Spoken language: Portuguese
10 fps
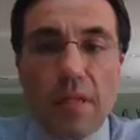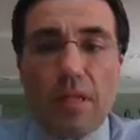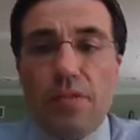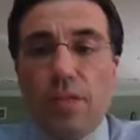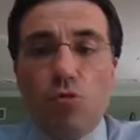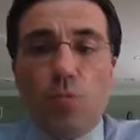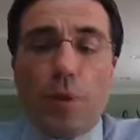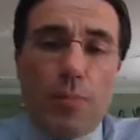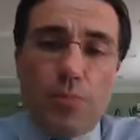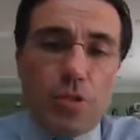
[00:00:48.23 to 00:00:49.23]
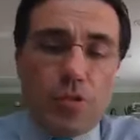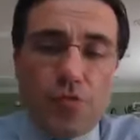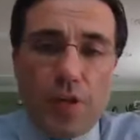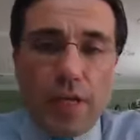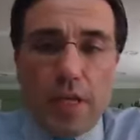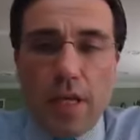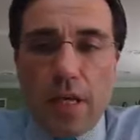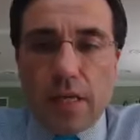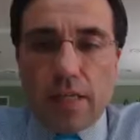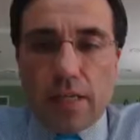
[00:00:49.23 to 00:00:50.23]
dia do Pai, por isso eu falei
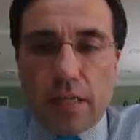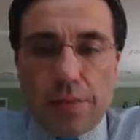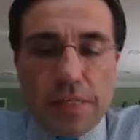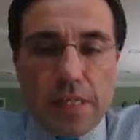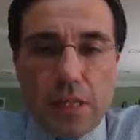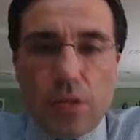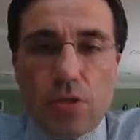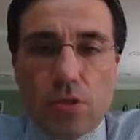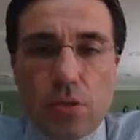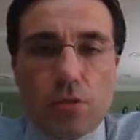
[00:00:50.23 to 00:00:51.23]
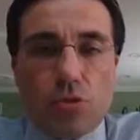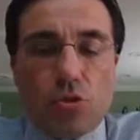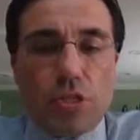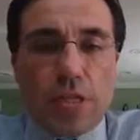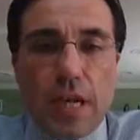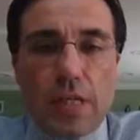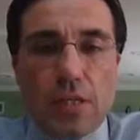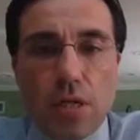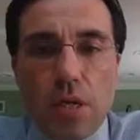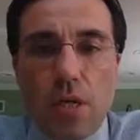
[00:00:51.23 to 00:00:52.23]
que até celebração celebrações das casas,
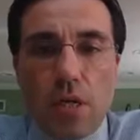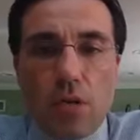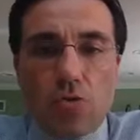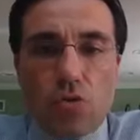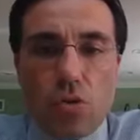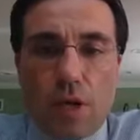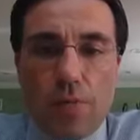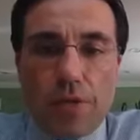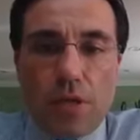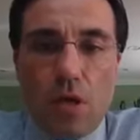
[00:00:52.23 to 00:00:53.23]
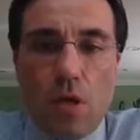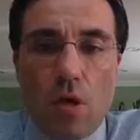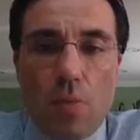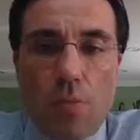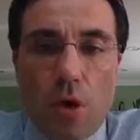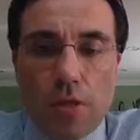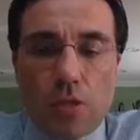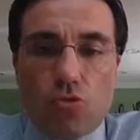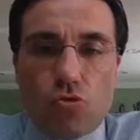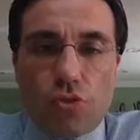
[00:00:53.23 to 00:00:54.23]
que o Senhor realmente possa
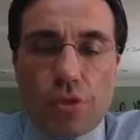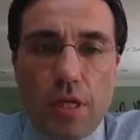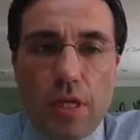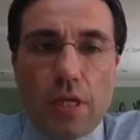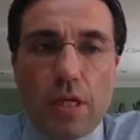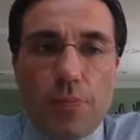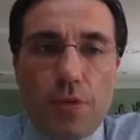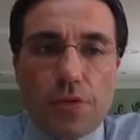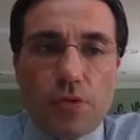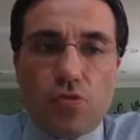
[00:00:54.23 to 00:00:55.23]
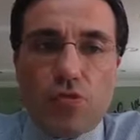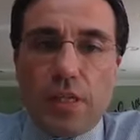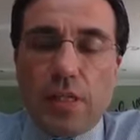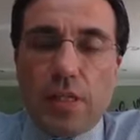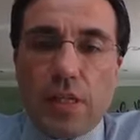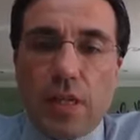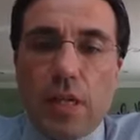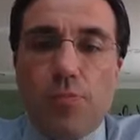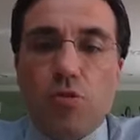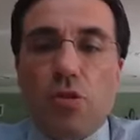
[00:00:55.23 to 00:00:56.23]
nos conceder e possa nos fazer entender a
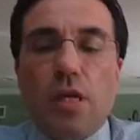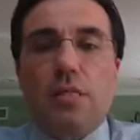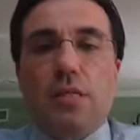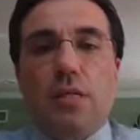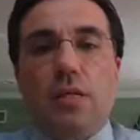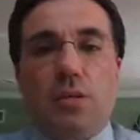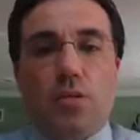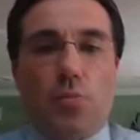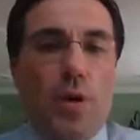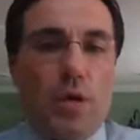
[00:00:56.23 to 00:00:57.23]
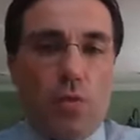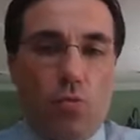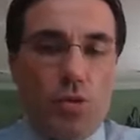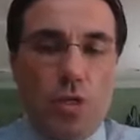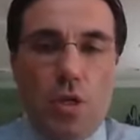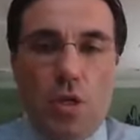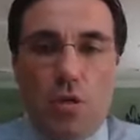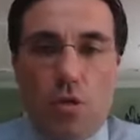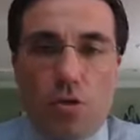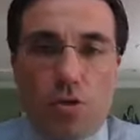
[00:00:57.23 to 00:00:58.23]
importância do Pai. Hoje,
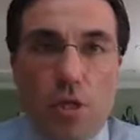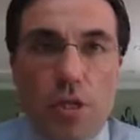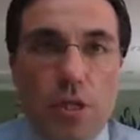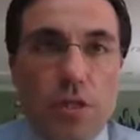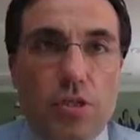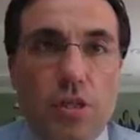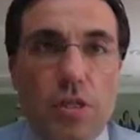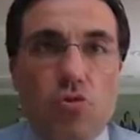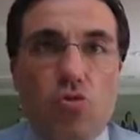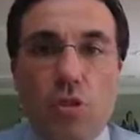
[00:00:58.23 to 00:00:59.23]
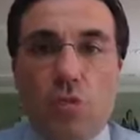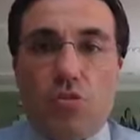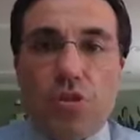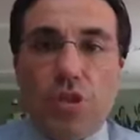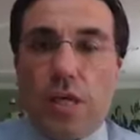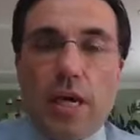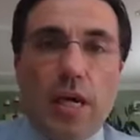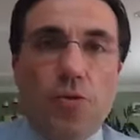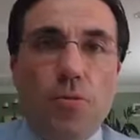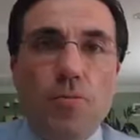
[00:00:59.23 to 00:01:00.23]
nós, neste dia do Senhor, temos
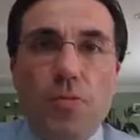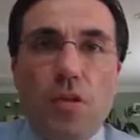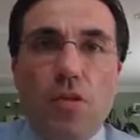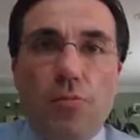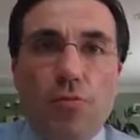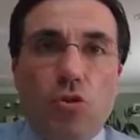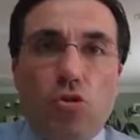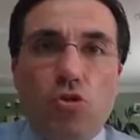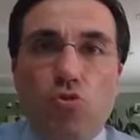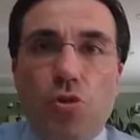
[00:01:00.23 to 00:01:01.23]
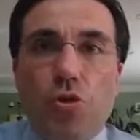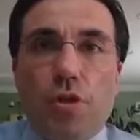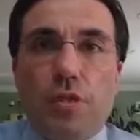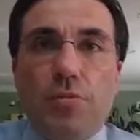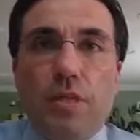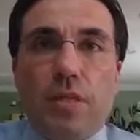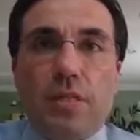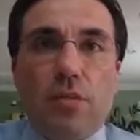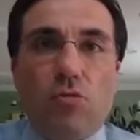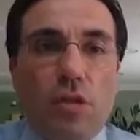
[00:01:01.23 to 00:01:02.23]
dedicado tempo do nosso estudo e da nossa
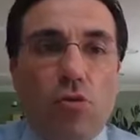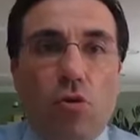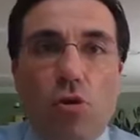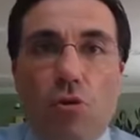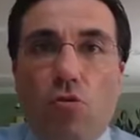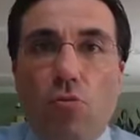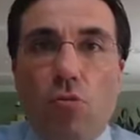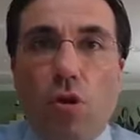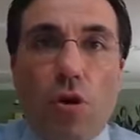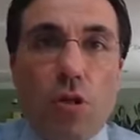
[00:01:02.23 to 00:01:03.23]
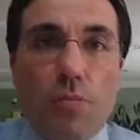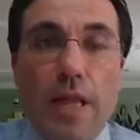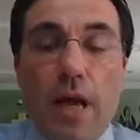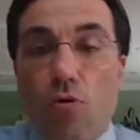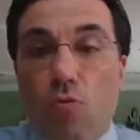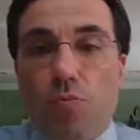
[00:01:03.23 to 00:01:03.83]
meditação, tanto agora, como, agora de manhã como